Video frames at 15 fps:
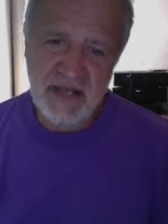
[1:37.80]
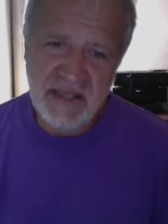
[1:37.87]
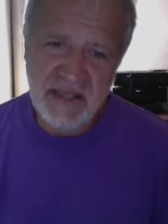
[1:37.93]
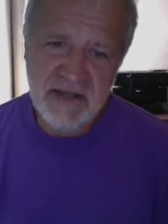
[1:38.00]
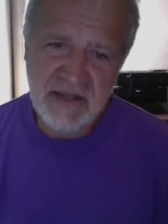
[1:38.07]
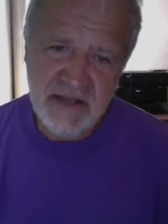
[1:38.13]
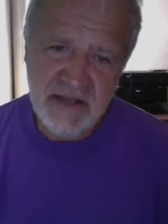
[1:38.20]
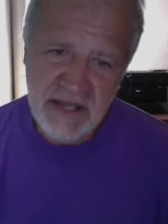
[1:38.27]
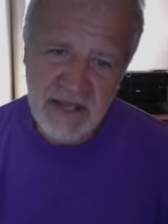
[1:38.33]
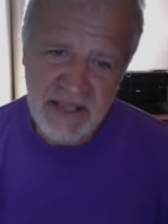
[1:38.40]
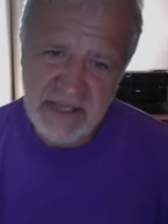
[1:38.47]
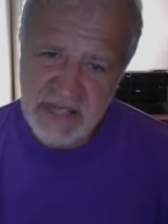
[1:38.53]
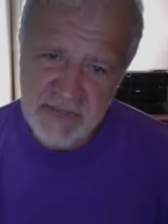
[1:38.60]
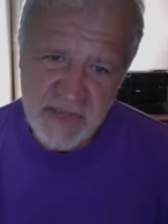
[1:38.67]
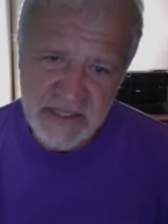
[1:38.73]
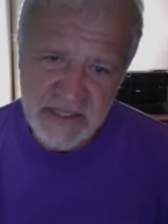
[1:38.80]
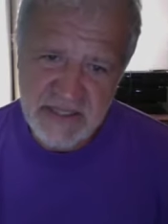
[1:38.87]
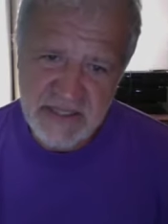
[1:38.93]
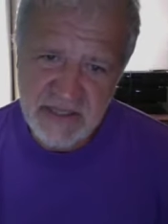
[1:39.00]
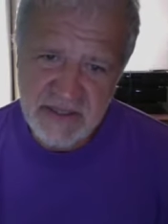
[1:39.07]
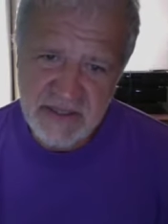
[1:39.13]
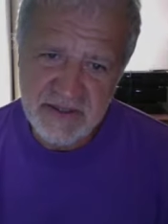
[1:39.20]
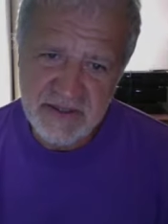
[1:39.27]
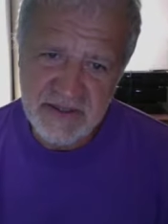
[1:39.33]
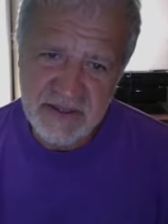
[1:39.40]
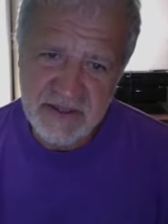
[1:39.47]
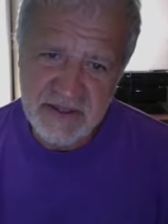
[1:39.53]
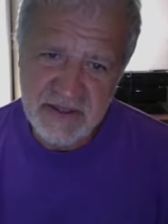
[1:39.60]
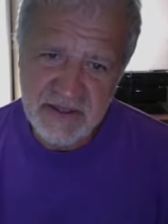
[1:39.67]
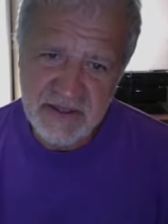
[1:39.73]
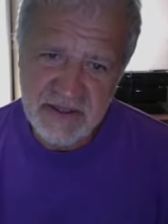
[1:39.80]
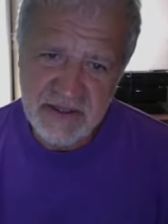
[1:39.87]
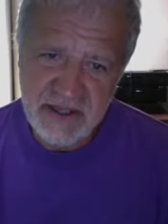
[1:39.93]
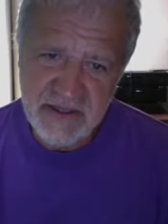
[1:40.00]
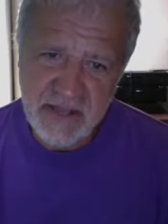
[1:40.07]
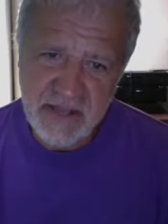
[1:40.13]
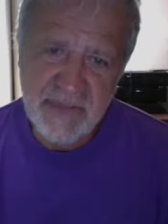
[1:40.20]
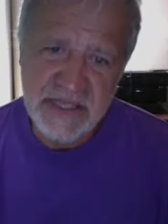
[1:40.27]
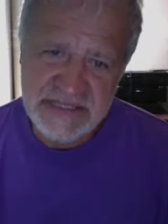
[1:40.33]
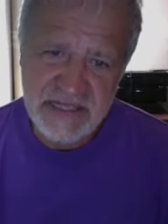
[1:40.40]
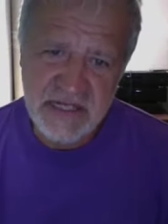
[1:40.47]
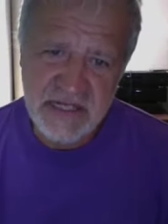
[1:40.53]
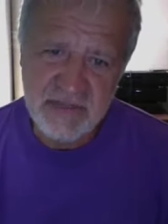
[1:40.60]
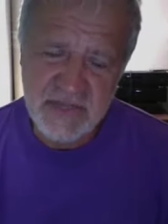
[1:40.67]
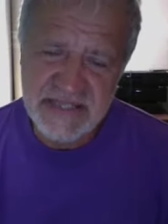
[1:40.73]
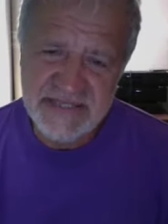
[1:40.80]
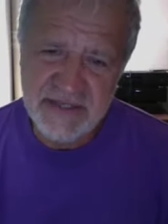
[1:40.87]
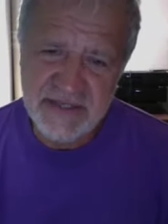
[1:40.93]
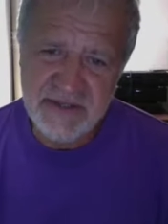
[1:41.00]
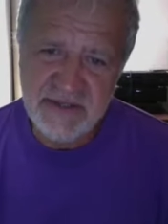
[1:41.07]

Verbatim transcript: à laquelle euh, appartiennent les, médecins.